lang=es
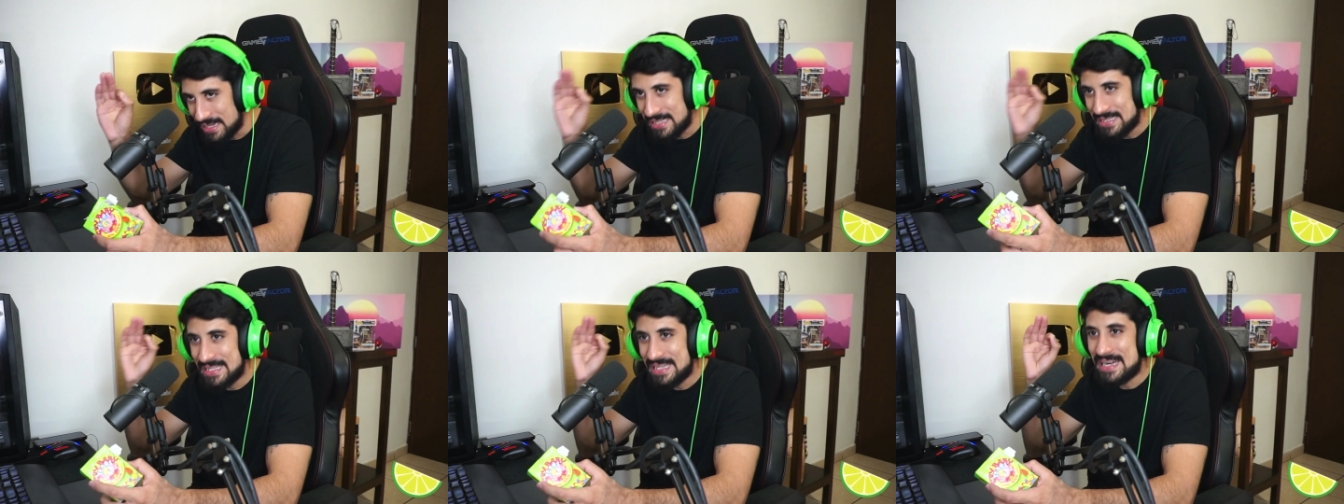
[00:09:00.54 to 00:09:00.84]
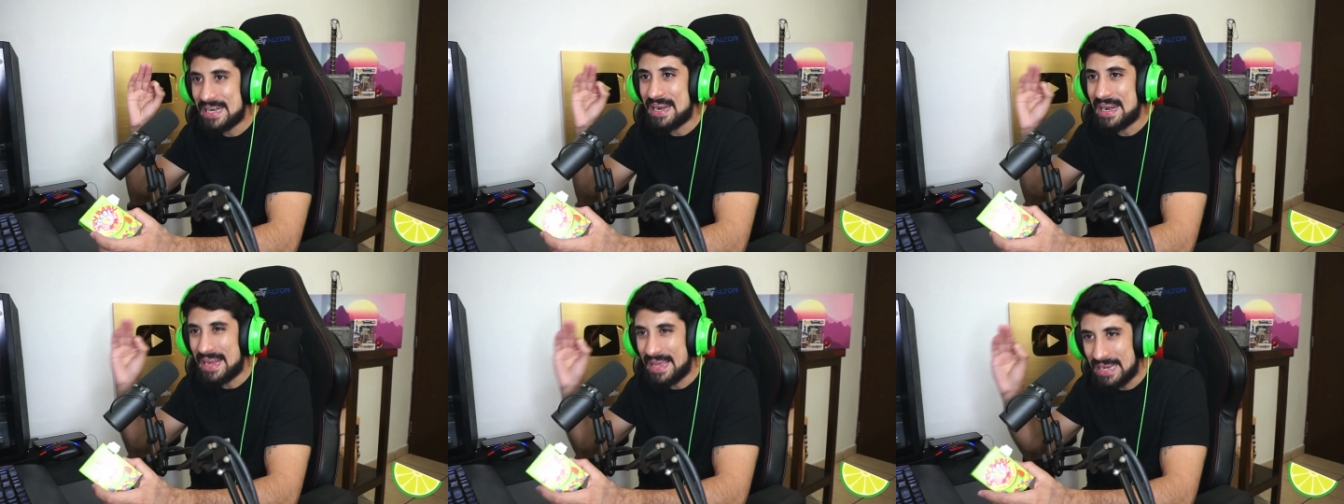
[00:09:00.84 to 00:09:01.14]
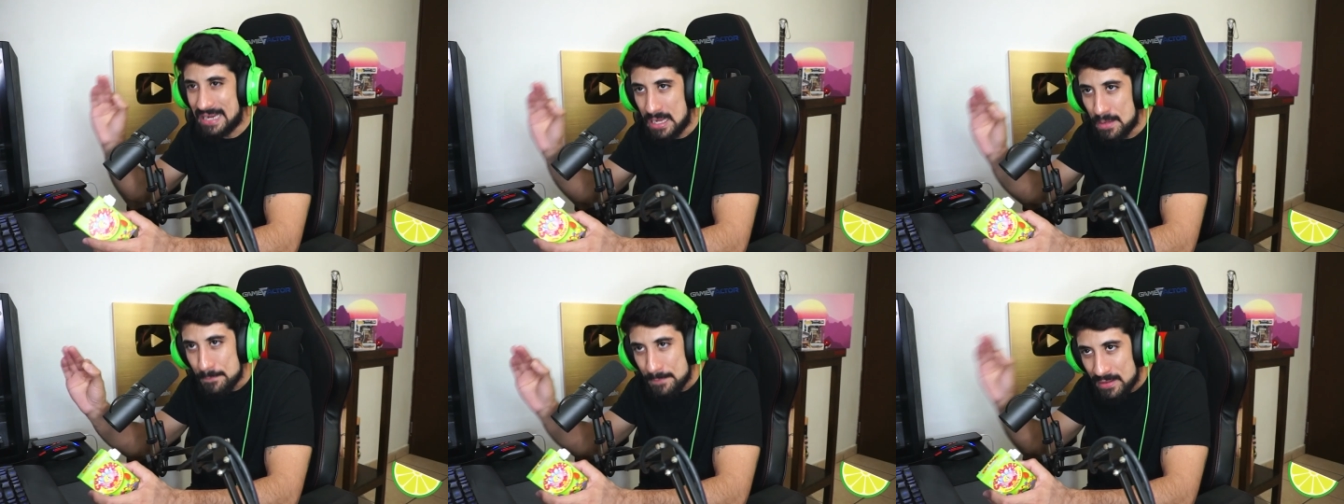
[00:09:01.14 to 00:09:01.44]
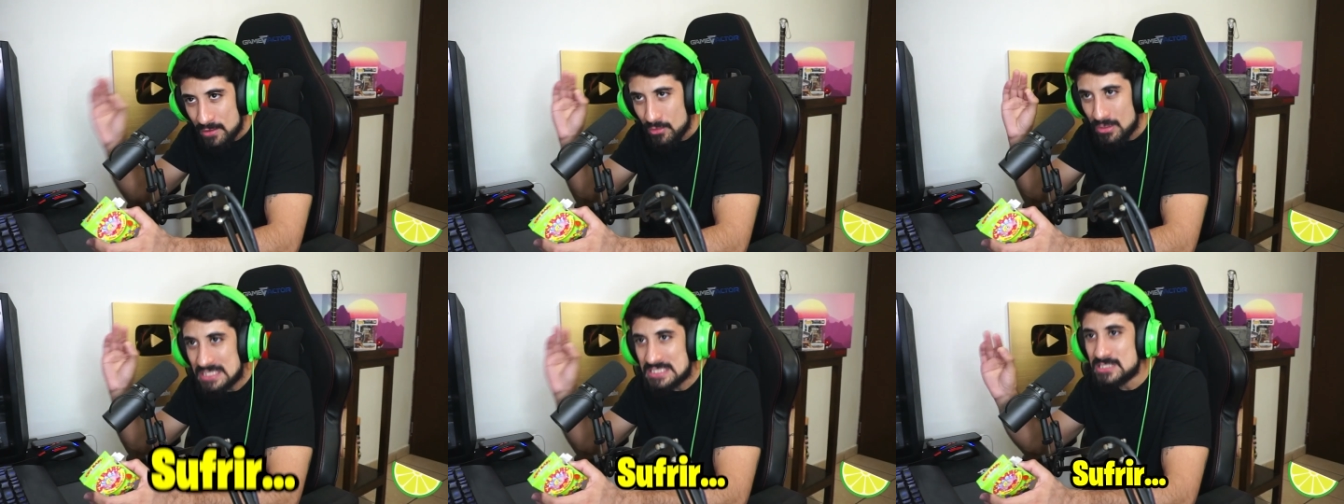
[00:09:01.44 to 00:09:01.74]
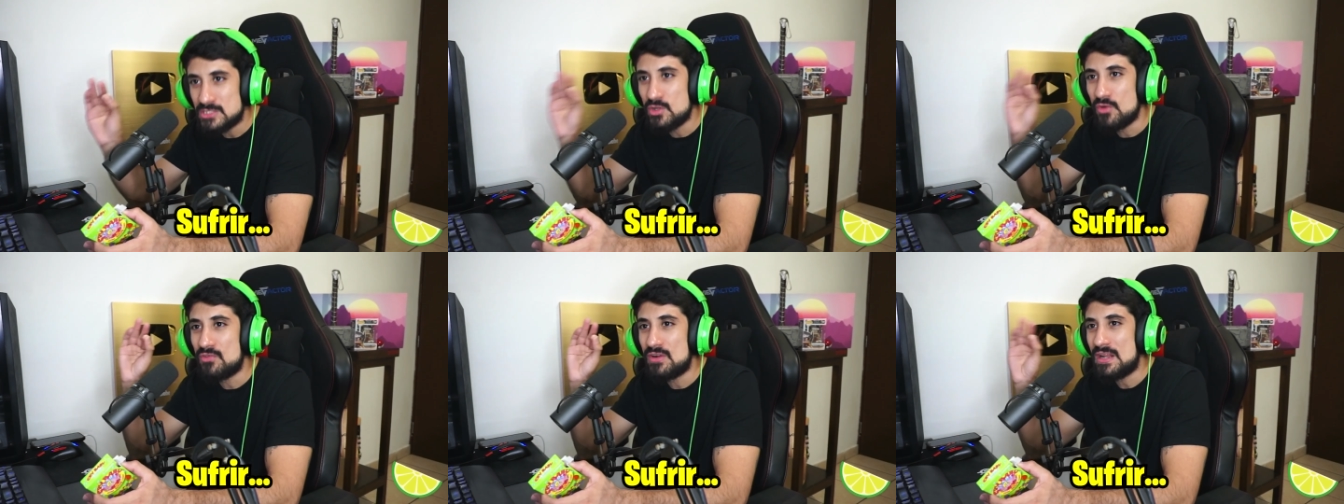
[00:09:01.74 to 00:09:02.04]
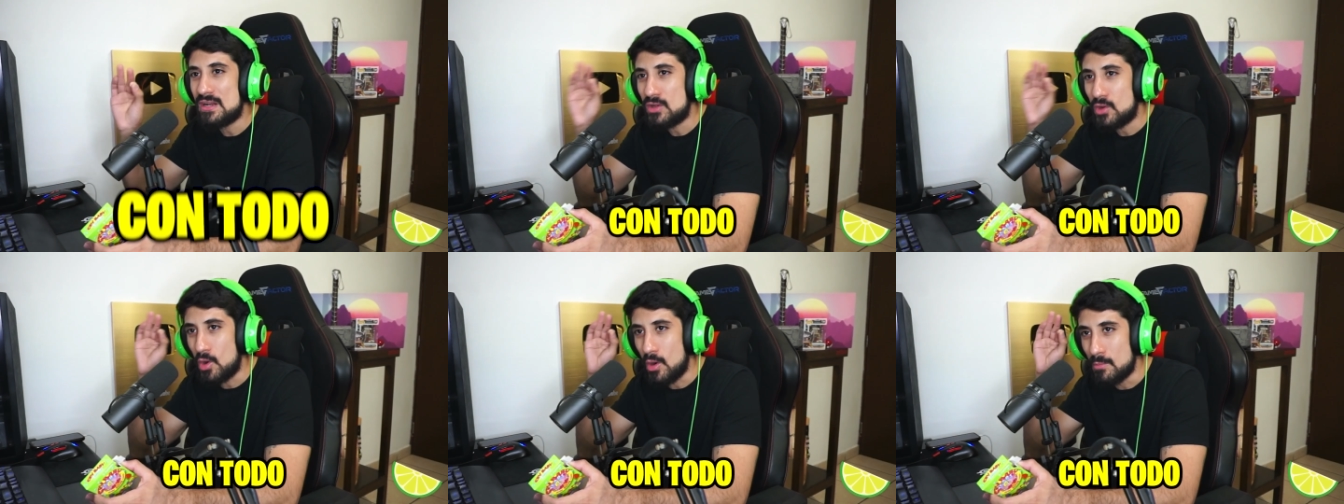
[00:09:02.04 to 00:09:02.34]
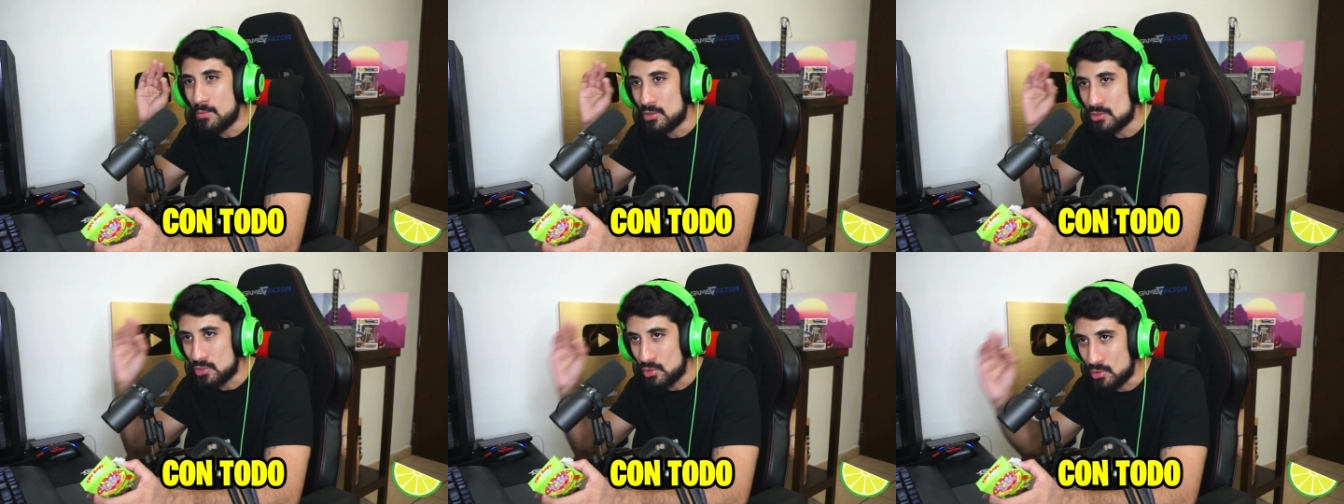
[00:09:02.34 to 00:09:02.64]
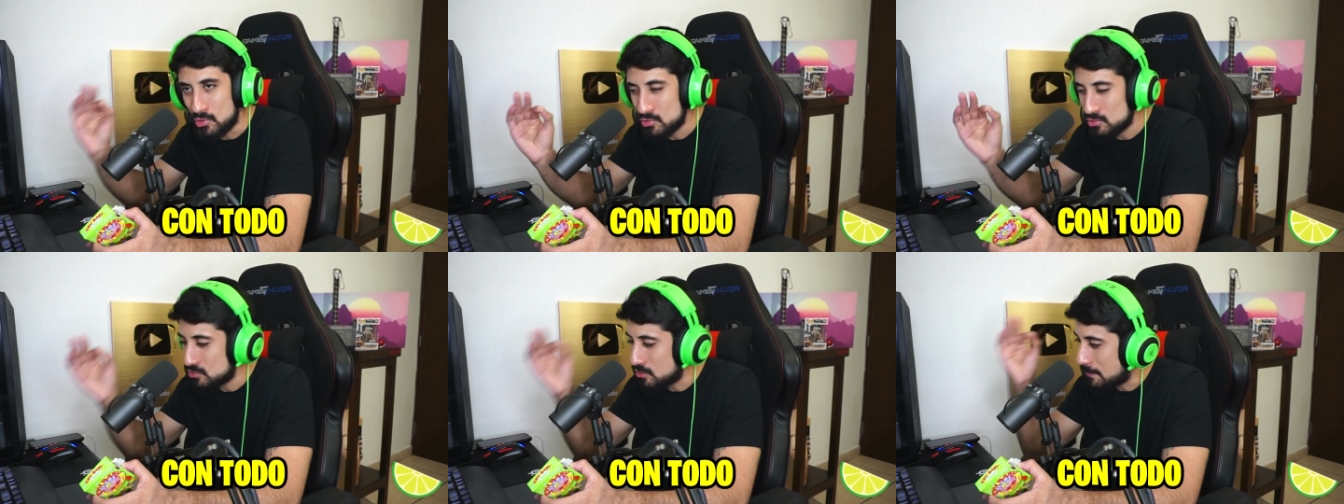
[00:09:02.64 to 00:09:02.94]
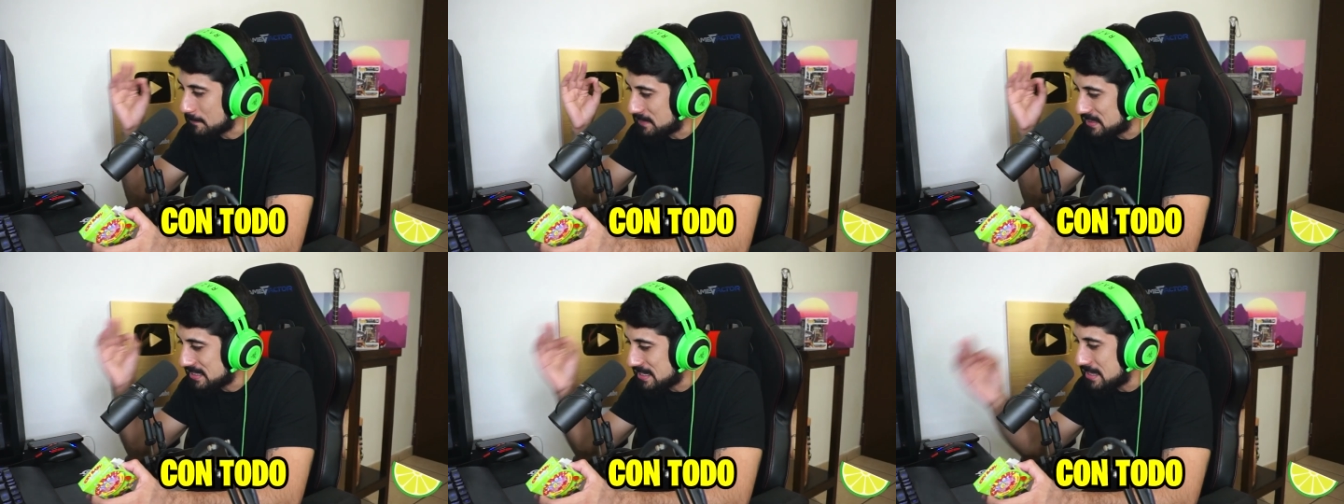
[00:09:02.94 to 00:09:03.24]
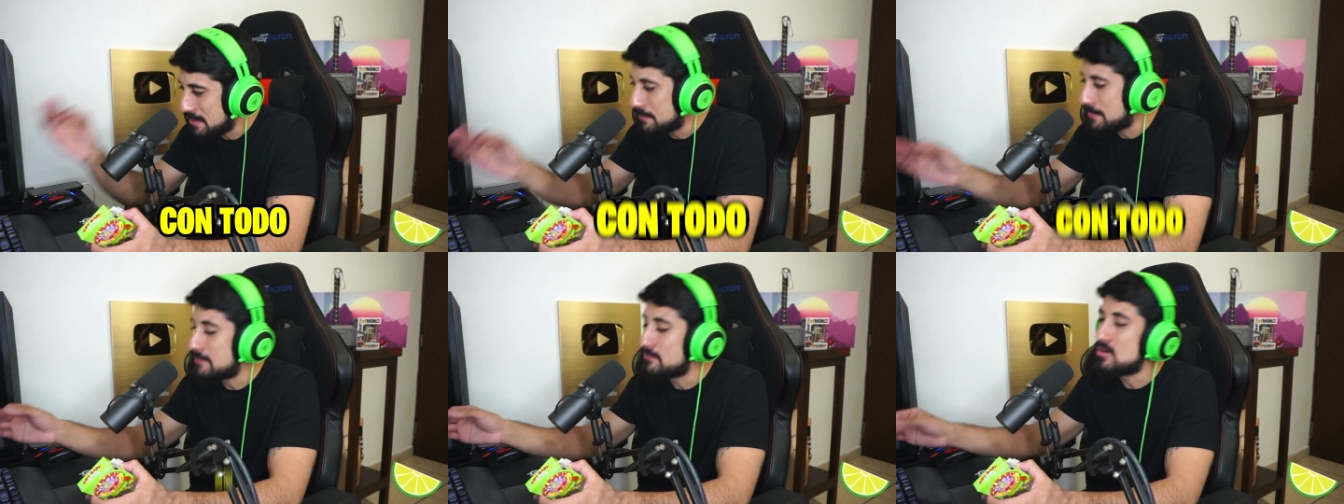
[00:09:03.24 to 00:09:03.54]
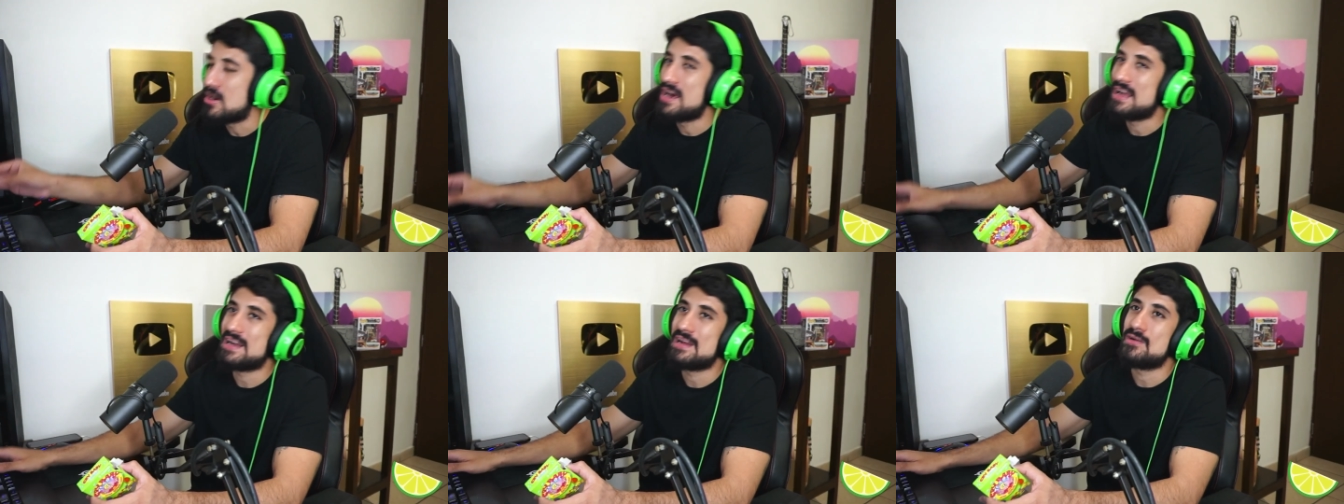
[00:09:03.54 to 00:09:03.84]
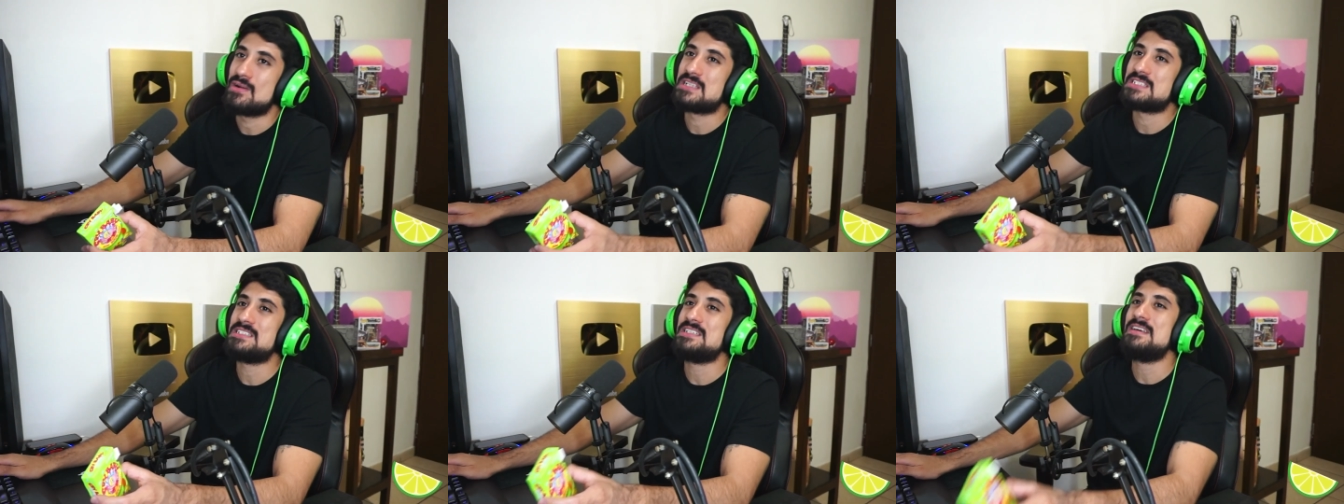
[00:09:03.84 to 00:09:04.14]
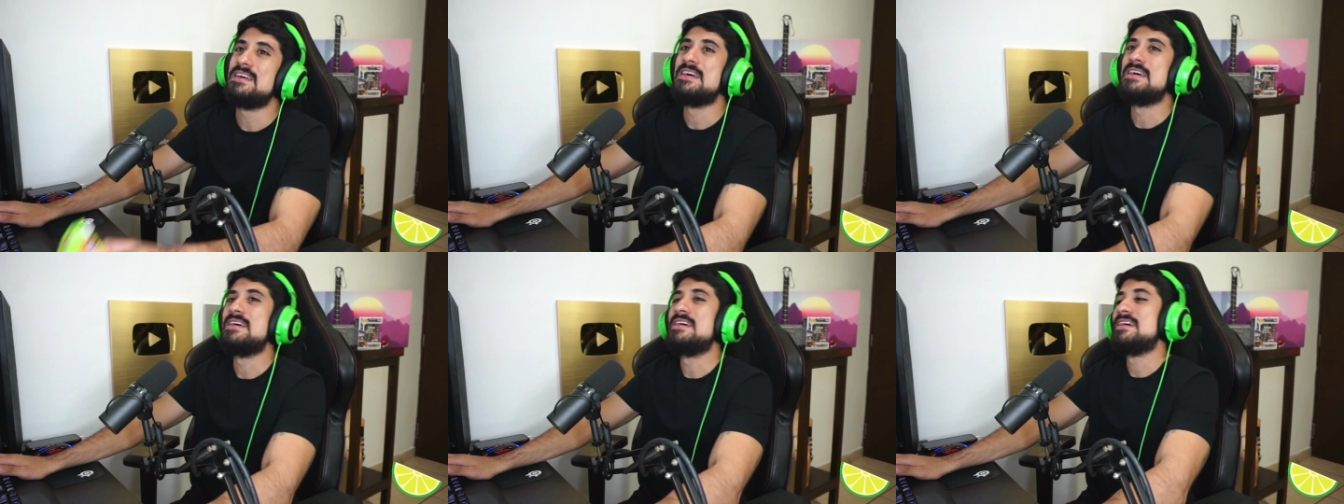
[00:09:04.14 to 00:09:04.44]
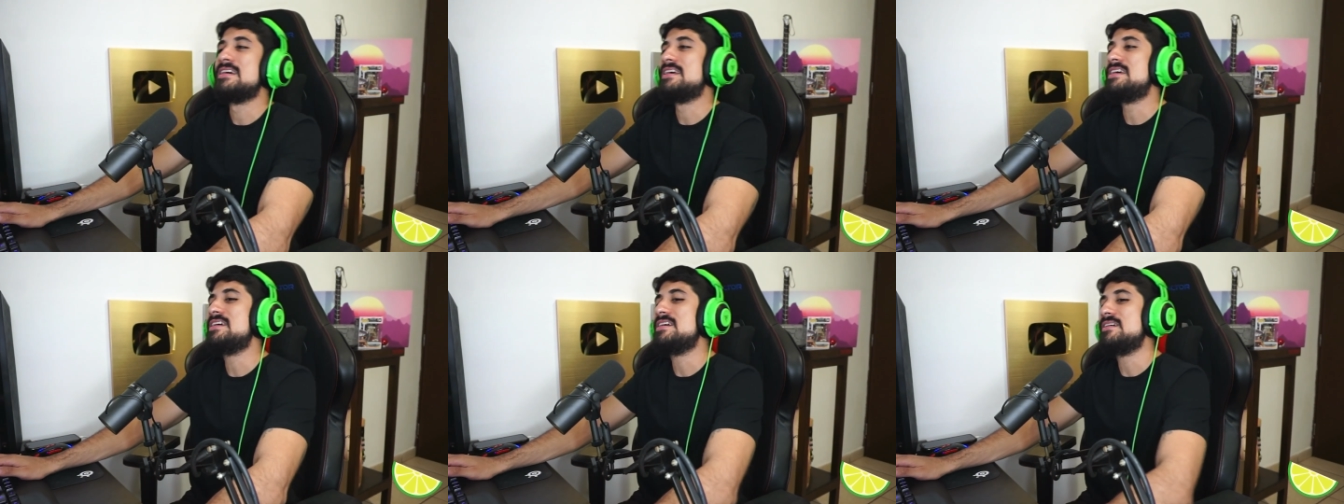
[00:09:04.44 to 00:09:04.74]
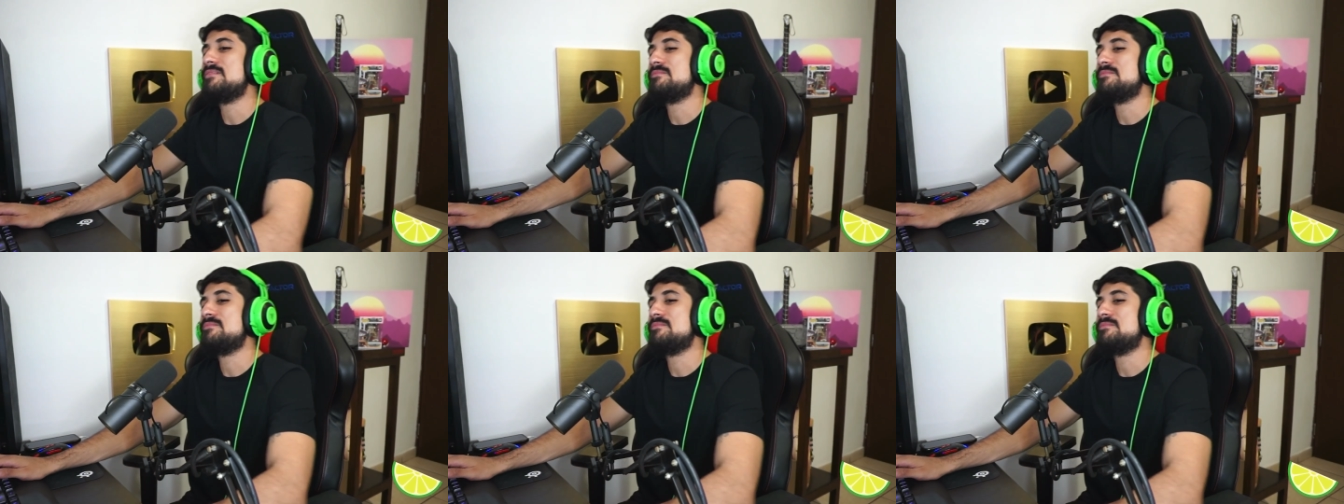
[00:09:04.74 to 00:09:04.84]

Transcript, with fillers: de la naranja para ahora sí sufrir como todo. ¿Vale? Vamos a darle ahora sí. Y